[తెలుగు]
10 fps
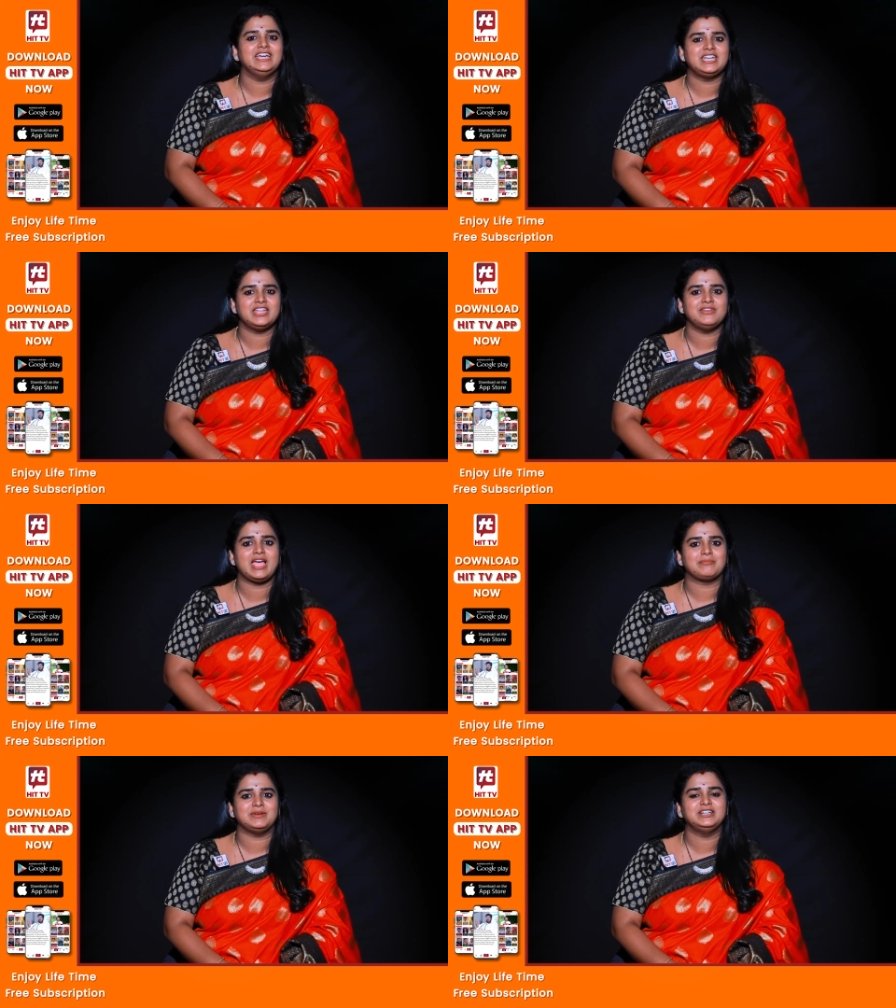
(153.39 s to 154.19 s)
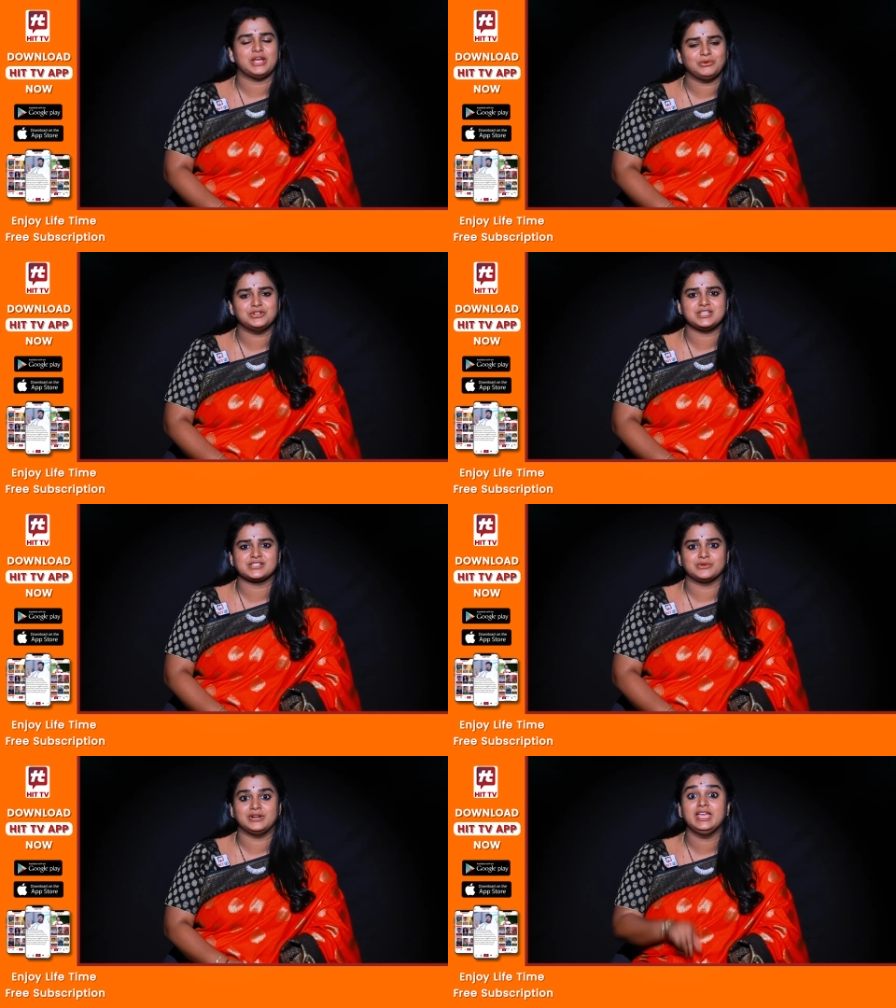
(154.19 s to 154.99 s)
హిట్ టీవీ యాప్ ని డౌన్లోడ్
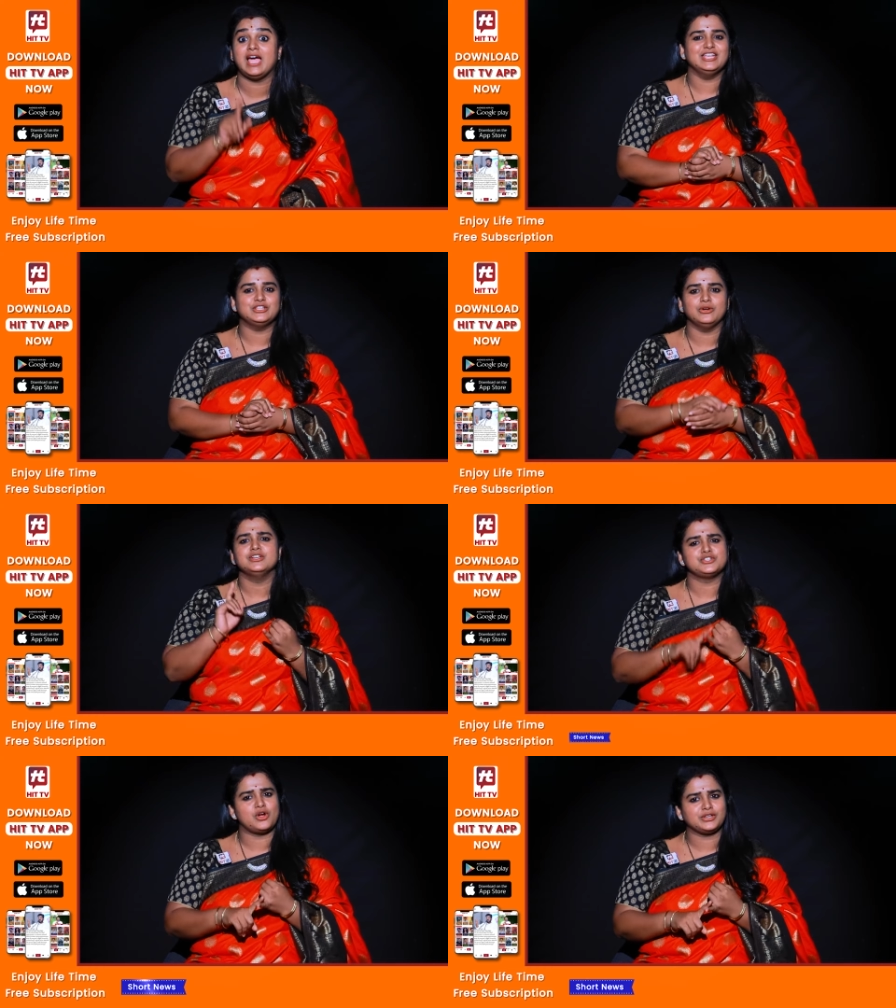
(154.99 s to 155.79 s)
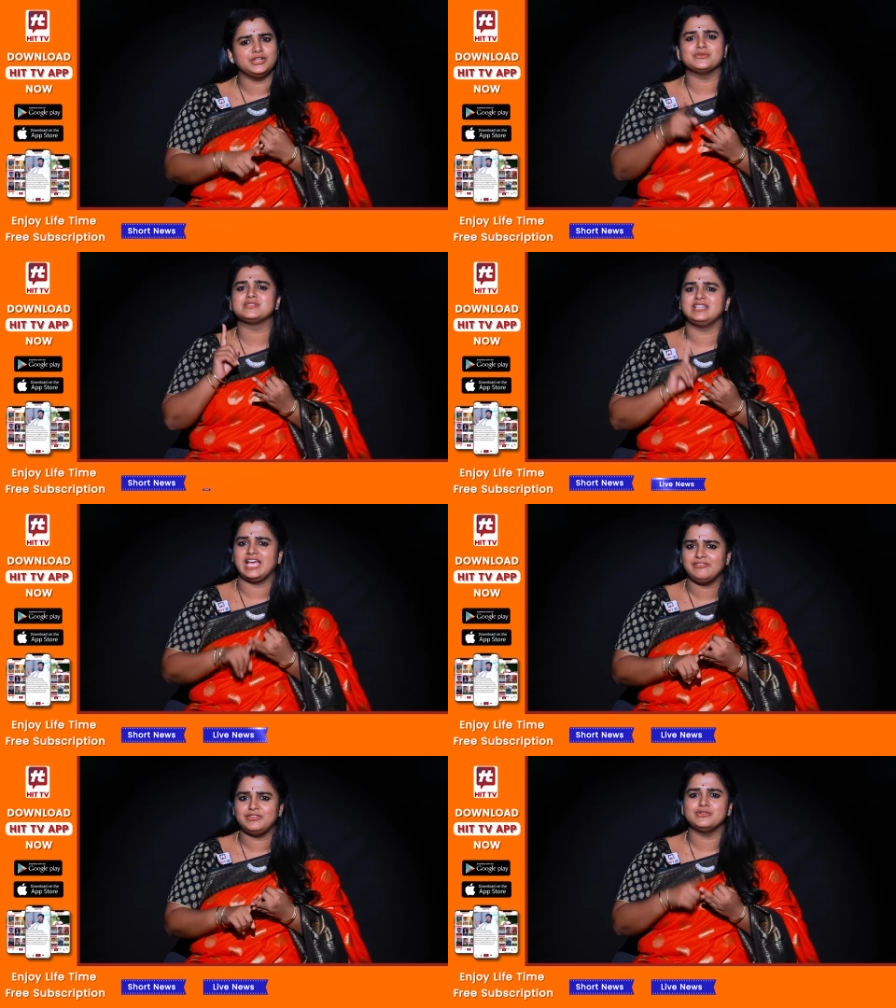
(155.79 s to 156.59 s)
చేసుకోండి ఇందులో షార్ట్ న్యూస్
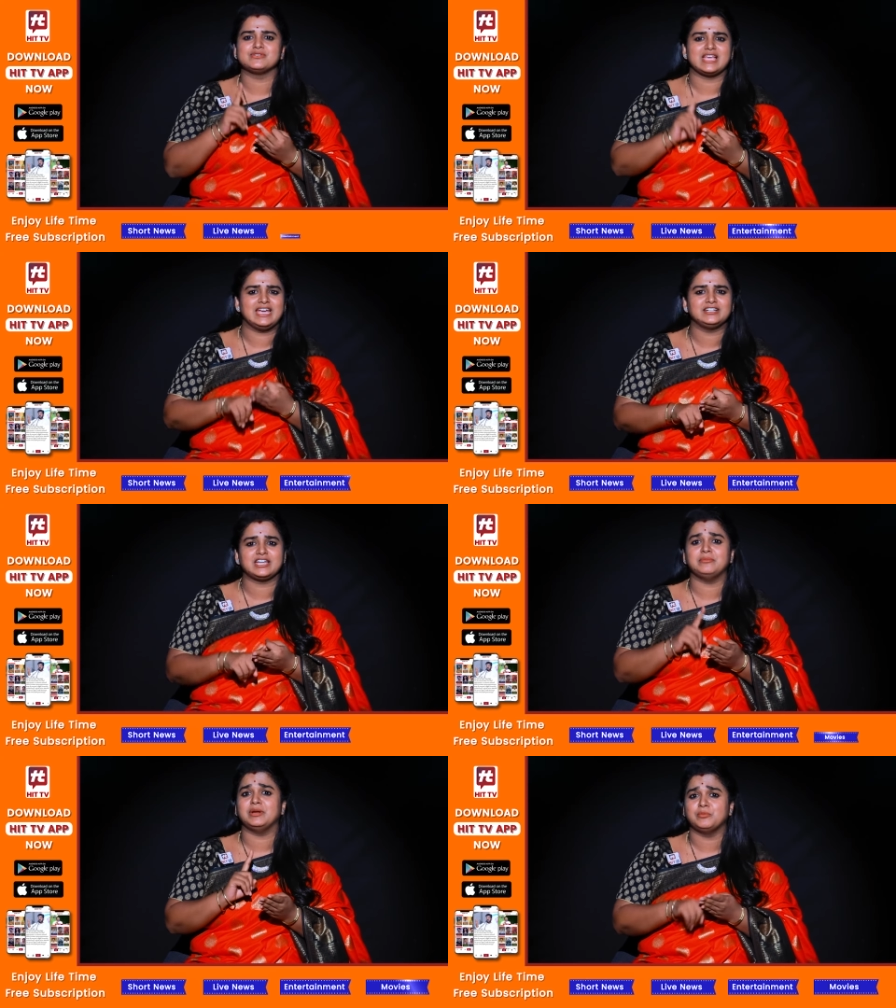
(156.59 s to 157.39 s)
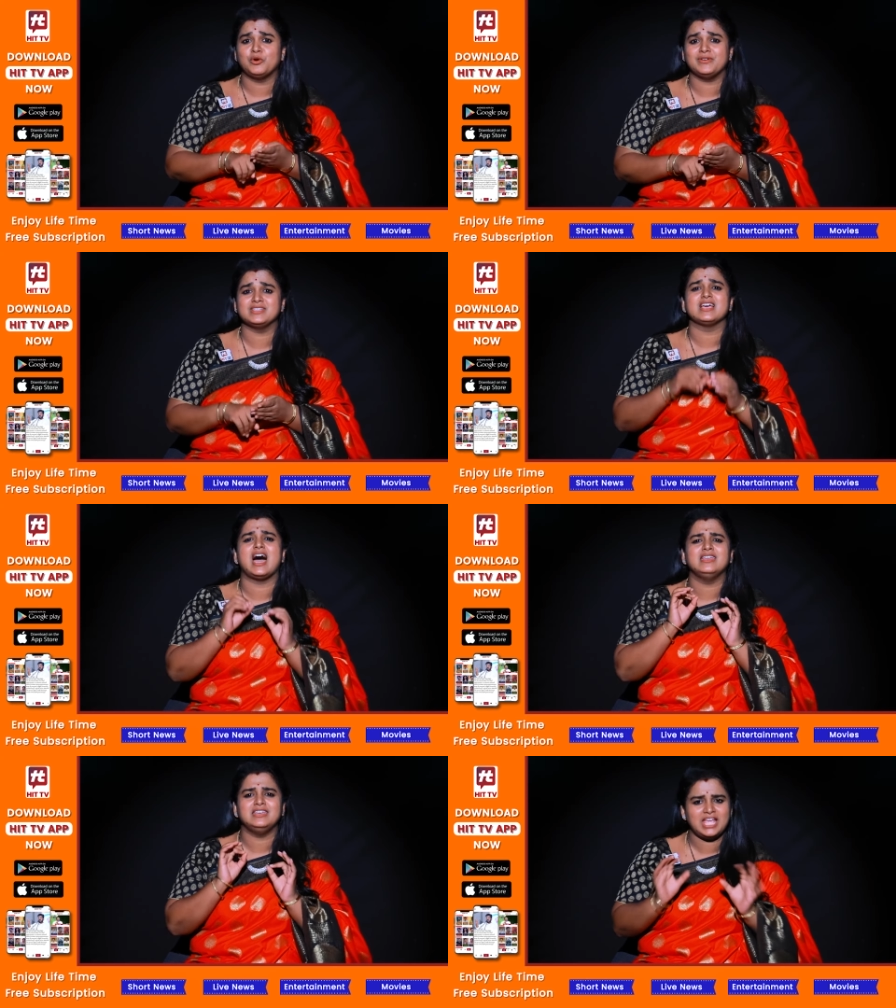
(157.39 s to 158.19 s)
లైవ్ న్యూస్ ఎంటర్టైన్మెంట్ మూవీస్
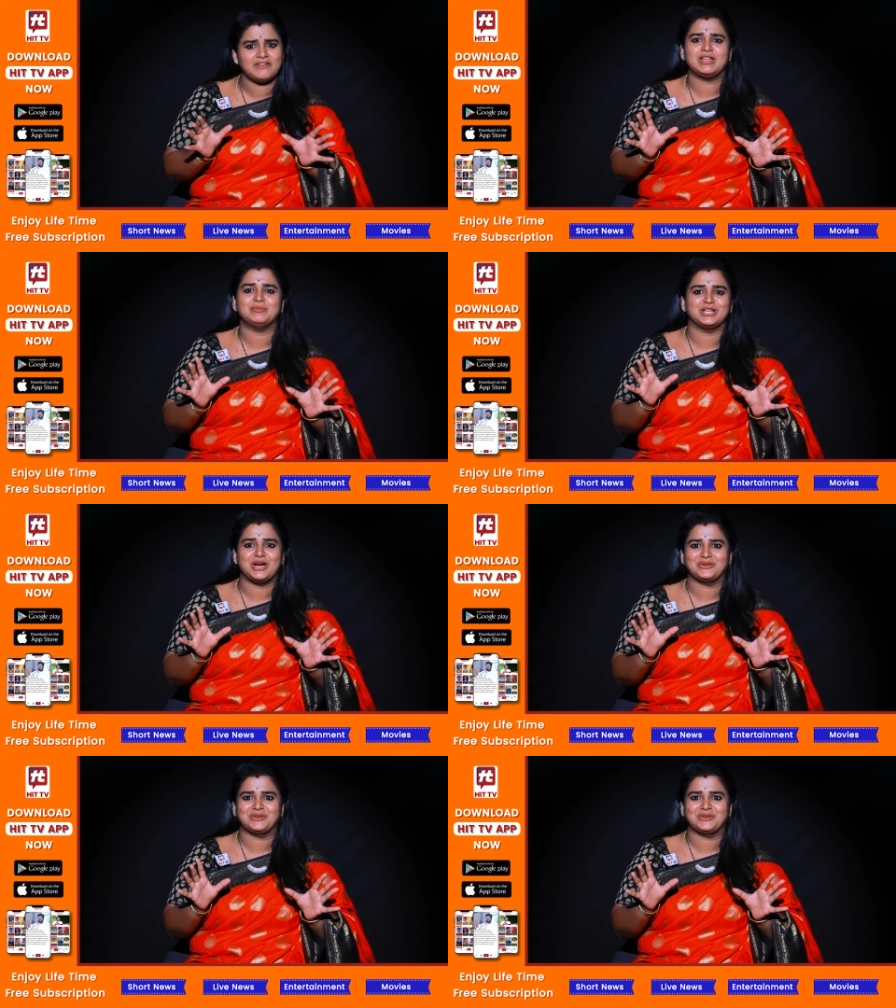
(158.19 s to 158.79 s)
అన్ని అవైలబుల్ గా